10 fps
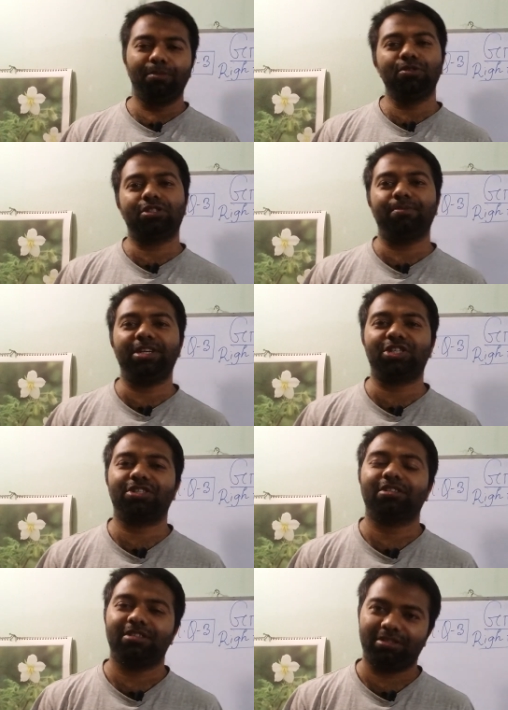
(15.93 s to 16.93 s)
বুঝতে বেশ
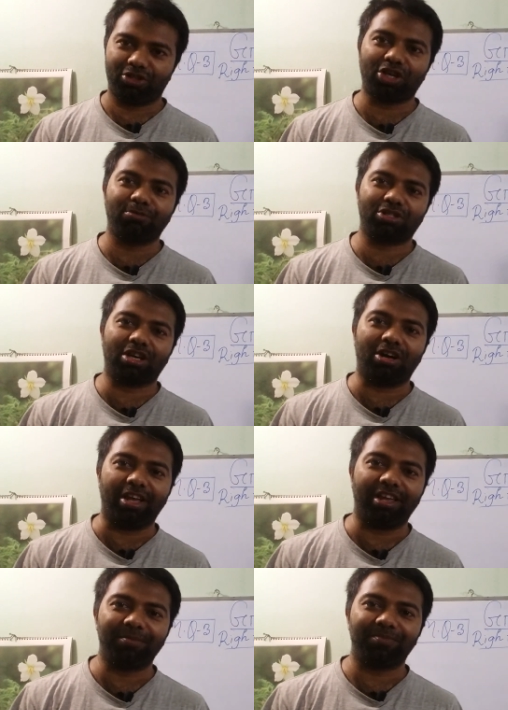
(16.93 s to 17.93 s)
সমস্যা হয়